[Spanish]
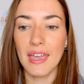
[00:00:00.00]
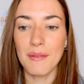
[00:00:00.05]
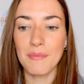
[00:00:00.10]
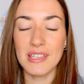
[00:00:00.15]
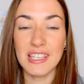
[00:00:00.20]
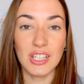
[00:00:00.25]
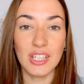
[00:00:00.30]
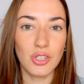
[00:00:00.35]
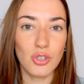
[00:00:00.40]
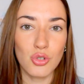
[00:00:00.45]

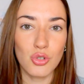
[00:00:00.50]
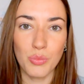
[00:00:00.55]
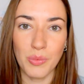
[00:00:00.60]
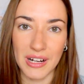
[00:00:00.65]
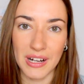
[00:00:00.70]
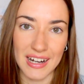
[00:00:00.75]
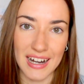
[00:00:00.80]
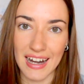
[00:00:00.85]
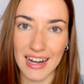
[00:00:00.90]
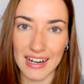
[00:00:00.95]
me siento
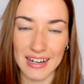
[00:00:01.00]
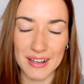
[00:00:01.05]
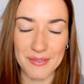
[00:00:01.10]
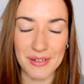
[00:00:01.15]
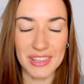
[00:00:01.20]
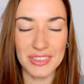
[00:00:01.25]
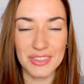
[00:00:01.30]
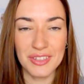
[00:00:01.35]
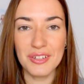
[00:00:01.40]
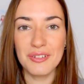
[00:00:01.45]
súper rara
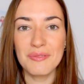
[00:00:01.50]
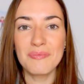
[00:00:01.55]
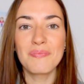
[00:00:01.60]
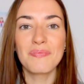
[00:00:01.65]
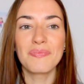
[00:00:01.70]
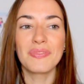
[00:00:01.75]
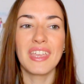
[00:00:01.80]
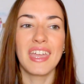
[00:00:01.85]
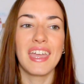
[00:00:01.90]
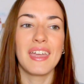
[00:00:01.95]
grabando,
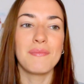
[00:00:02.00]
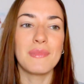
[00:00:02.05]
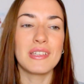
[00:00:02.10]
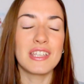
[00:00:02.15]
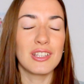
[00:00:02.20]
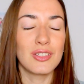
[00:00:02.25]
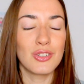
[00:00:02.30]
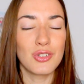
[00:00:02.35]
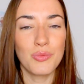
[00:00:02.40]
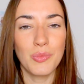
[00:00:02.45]
me
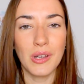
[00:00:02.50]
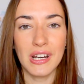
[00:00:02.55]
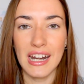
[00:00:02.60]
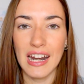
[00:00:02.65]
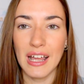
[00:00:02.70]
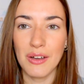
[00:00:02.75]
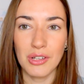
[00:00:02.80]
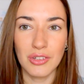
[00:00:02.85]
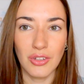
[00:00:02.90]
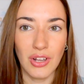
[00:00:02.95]
siento súper
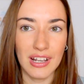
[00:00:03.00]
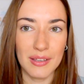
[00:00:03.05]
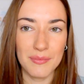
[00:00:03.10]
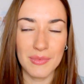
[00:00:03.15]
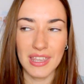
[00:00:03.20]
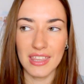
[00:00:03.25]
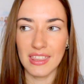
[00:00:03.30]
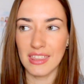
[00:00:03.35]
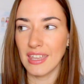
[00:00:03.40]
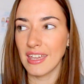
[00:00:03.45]
rara cuando alguien
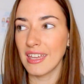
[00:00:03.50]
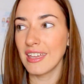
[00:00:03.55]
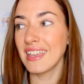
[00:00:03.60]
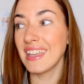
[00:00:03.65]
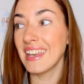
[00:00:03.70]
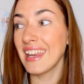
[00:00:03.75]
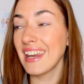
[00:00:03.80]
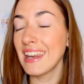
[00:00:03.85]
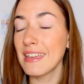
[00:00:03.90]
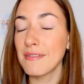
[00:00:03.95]
me dice
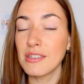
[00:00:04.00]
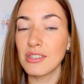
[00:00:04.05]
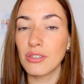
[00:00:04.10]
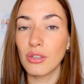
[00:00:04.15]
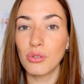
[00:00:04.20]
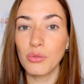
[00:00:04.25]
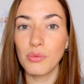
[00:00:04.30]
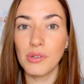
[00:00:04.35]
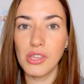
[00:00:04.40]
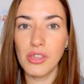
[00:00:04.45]
Irene, he
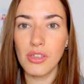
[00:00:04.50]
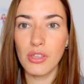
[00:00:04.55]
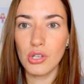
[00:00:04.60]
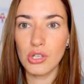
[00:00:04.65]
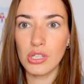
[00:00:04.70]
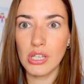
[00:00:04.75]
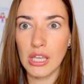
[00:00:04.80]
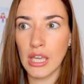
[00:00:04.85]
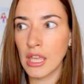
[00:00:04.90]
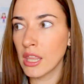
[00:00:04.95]
visto tu vídeo de
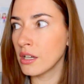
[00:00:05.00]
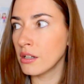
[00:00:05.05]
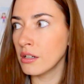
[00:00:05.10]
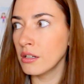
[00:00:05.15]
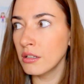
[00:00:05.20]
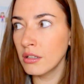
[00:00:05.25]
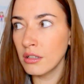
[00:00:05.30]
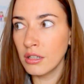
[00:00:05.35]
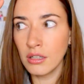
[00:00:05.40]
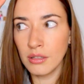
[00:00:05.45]
no sé qué, digo,
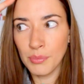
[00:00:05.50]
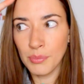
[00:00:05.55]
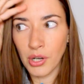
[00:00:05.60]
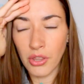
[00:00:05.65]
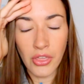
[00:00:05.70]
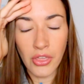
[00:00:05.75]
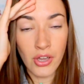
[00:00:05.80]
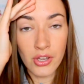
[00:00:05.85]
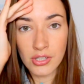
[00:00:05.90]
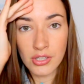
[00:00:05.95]
ah,
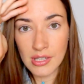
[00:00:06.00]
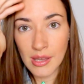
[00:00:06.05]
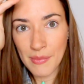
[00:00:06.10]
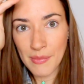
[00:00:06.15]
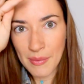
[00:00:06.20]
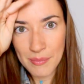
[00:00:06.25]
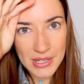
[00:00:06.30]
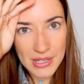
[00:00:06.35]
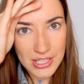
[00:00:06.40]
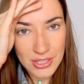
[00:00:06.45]
por Dios, ya
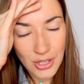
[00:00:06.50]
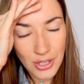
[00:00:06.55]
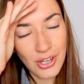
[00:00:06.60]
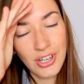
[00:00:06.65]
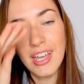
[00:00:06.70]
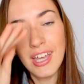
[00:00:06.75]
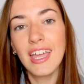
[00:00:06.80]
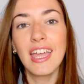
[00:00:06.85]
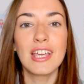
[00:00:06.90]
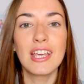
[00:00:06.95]
me han visto,
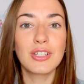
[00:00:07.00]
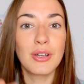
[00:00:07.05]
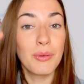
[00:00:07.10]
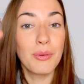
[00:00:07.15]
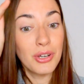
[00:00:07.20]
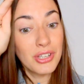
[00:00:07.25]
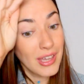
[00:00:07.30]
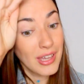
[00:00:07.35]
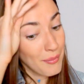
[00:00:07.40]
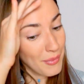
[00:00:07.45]
es
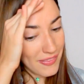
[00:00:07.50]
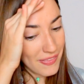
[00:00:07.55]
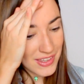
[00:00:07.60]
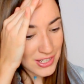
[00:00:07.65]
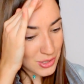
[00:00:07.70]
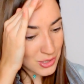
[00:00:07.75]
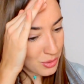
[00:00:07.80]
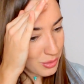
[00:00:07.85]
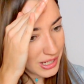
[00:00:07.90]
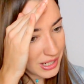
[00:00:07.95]
como ya me han
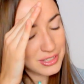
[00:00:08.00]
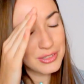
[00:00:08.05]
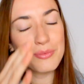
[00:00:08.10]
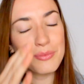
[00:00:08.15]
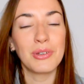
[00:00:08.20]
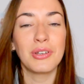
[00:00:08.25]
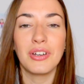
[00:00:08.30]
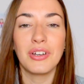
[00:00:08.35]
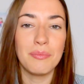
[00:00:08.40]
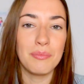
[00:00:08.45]
descubierto,
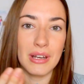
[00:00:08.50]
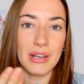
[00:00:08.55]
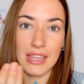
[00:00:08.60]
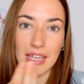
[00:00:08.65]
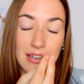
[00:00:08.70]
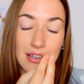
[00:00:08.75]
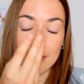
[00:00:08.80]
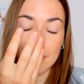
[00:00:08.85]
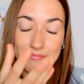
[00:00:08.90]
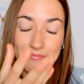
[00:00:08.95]
pero en
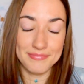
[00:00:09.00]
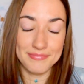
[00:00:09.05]
verdad